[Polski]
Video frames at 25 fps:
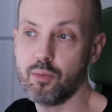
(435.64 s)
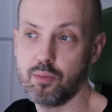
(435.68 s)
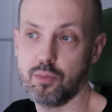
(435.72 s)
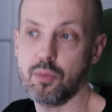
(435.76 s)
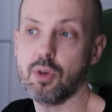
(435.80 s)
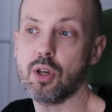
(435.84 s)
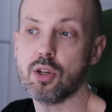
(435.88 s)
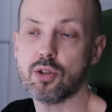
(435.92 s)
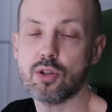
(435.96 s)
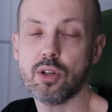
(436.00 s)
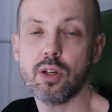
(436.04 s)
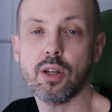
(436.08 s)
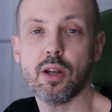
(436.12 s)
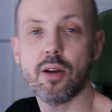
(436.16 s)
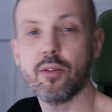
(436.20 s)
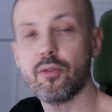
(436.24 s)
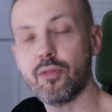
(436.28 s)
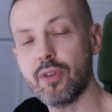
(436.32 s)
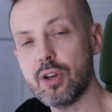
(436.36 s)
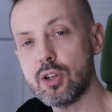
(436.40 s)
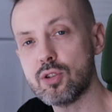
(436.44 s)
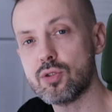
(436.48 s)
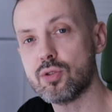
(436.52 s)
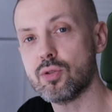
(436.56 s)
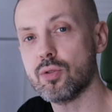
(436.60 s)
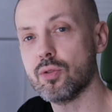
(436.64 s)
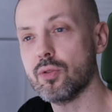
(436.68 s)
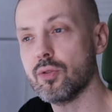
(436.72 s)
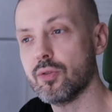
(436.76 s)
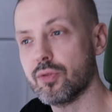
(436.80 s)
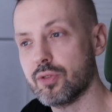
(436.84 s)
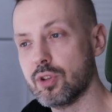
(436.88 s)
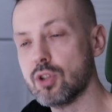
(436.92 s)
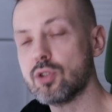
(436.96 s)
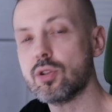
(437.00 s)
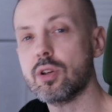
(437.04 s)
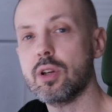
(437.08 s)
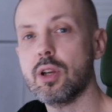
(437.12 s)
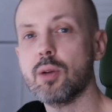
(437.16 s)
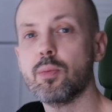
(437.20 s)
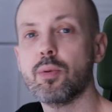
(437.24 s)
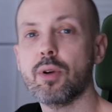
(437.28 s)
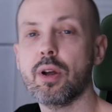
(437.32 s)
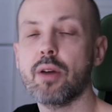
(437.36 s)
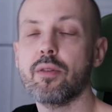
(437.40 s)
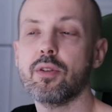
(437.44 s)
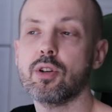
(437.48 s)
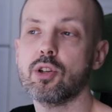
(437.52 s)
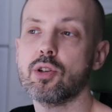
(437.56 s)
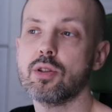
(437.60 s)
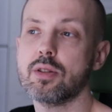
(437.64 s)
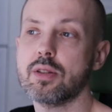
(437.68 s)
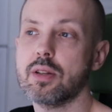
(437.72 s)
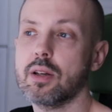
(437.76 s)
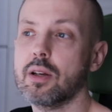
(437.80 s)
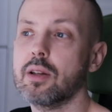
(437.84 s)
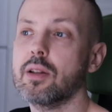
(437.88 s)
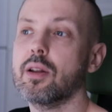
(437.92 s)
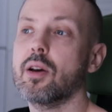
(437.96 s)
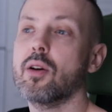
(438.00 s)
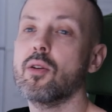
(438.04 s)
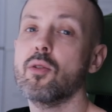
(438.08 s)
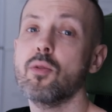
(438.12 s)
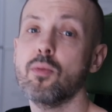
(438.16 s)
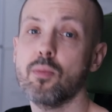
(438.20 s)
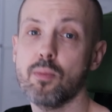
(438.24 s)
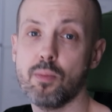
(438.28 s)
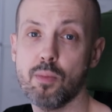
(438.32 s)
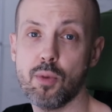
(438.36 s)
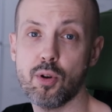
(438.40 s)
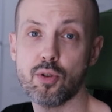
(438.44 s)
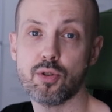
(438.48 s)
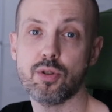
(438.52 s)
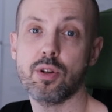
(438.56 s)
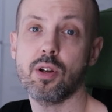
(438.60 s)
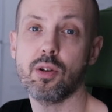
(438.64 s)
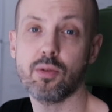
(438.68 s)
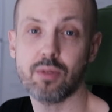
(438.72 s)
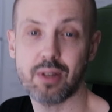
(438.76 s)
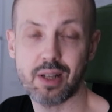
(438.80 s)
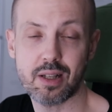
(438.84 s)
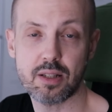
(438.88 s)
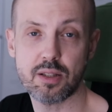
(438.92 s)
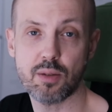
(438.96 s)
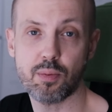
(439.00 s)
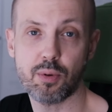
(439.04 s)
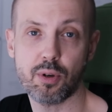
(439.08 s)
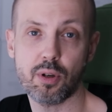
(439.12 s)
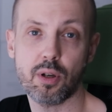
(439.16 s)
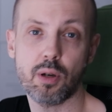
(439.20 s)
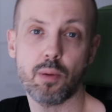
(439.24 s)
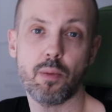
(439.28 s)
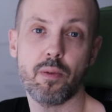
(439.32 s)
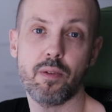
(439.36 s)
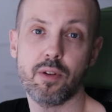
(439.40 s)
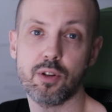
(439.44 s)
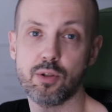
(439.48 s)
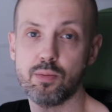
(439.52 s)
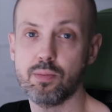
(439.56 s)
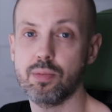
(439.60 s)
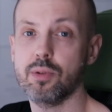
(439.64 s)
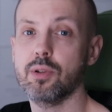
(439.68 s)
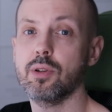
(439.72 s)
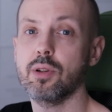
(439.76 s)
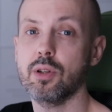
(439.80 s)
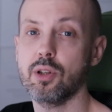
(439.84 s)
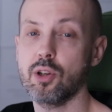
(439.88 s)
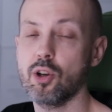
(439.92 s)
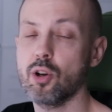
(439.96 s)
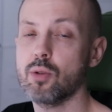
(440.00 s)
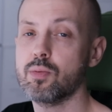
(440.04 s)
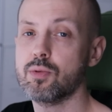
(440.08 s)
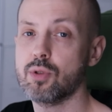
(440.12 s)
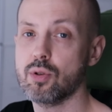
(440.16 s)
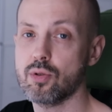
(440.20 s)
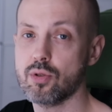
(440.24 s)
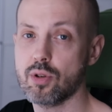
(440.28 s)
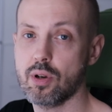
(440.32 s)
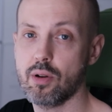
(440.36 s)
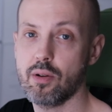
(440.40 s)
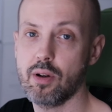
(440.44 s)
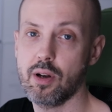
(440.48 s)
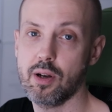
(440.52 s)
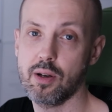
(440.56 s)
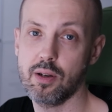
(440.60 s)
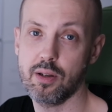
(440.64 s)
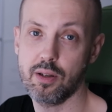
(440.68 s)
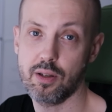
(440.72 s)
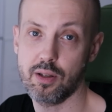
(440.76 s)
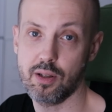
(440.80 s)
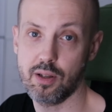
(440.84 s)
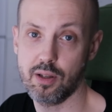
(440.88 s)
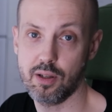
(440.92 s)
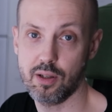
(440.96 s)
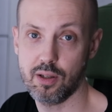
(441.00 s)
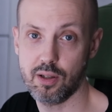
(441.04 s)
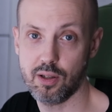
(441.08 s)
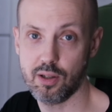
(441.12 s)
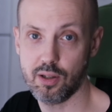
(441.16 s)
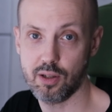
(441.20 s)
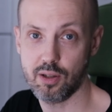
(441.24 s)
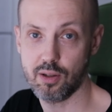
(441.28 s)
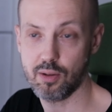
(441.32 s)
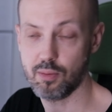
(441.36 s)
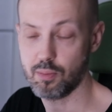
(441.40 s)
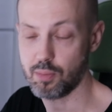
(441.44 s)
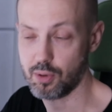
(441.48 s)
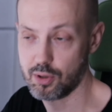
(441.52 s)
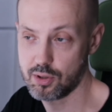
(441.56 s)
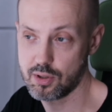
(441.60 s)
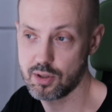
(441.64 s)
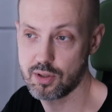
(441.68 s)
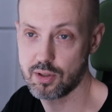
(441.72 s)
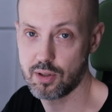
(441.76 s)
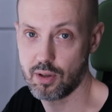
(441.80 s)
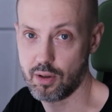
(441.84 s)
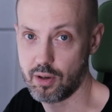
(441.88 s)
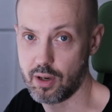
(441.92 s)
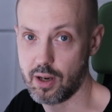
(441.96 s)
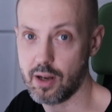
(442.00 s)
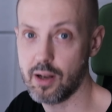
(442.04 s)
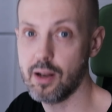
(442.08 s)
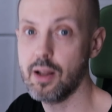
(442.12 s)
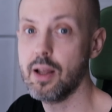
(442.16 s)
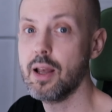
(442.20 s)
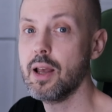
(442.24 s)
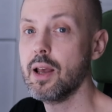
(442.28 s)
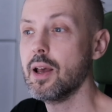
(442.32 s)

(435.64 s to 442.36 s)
jeżeli na wejściu wtyczki nie pojawia się sygnał, można ją tak zaprogramować, by nie obciążała procesora.